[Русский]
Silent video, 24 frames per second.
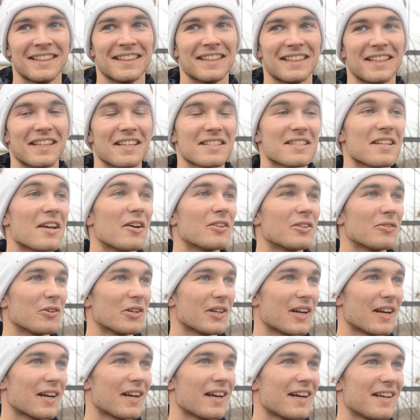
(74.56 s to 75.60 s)
я знаю этого
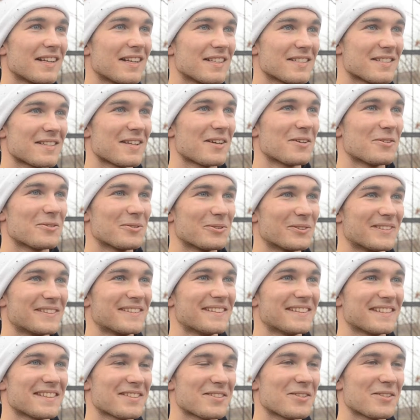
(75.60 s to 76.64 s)
игрока и знаю,
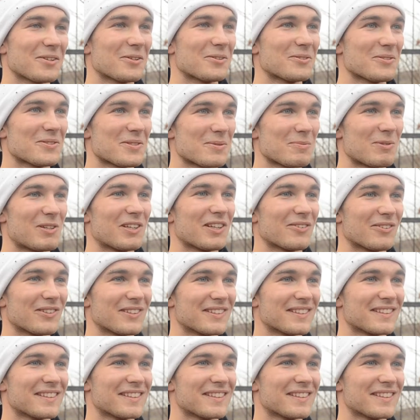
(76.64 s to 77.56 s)
что он симулировал.